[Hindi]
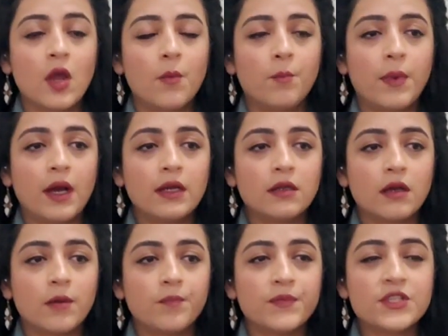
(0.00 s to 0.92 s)
बट
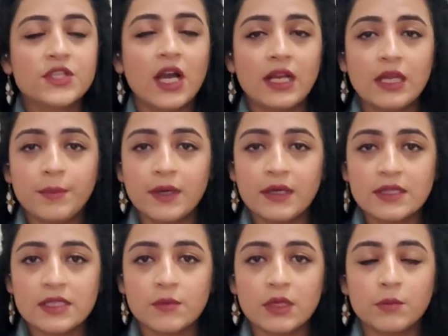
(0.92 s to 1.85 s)
um, छाले पढ़ने
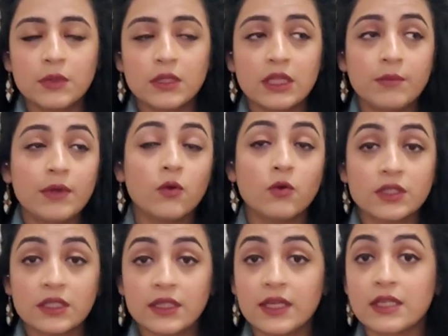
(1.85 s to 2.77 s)
से मेरा मतलब है हो
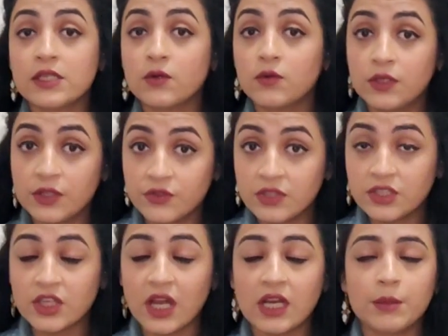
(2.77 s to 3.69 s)
सकता है किसी को लिटरल
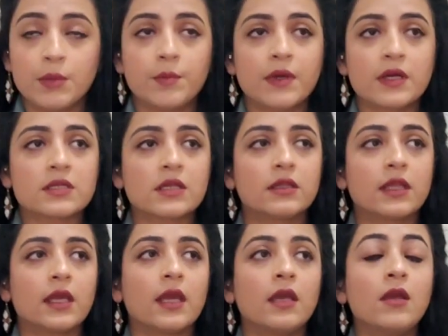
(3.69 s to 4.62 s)
छाले भी पढ़ सकते
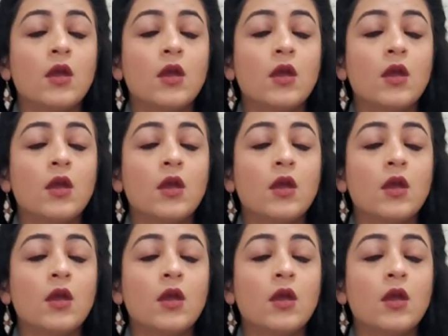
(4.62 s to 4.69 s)
हैं